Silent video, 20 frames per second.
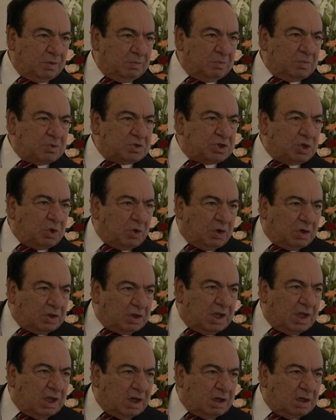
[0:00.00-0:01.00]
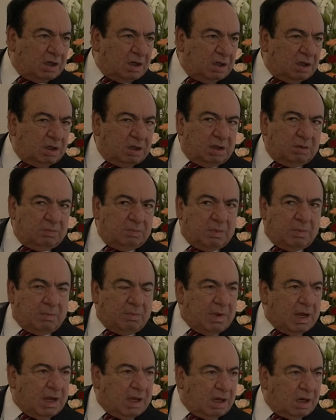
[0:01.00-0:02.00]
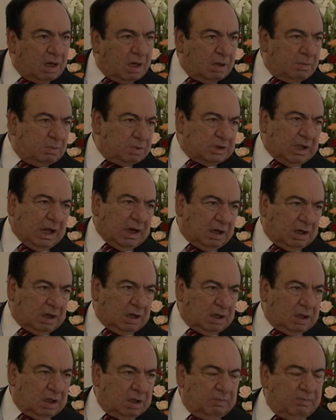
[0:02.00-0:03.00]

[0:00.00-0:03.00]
بيجي اوردر مما يراه بتحرك